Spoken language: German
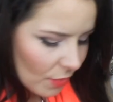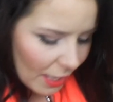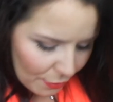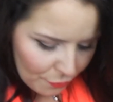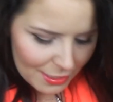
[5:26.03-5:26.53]

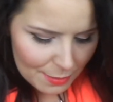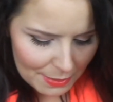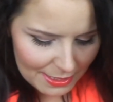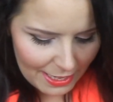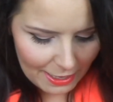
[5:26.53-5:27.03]
Ich finde es
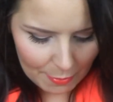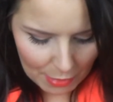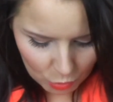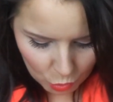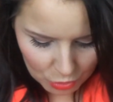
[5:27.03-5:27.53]
bisher
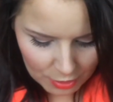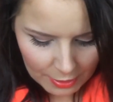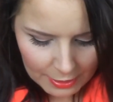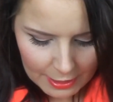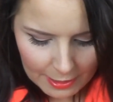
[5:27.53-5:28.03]
immer gut.
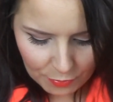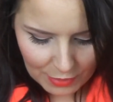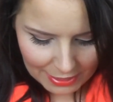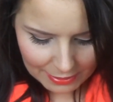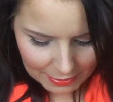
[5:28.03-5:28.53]

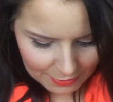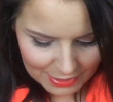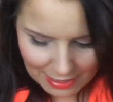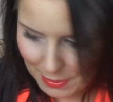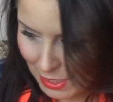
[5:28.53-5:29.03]
Dann,
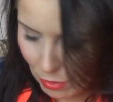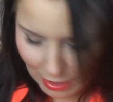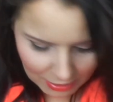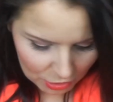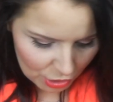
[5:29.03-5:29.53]
was habe ich hier nur
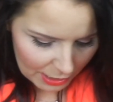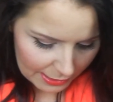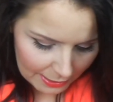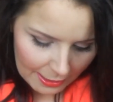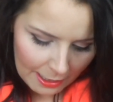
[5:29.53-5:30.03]
angestellt?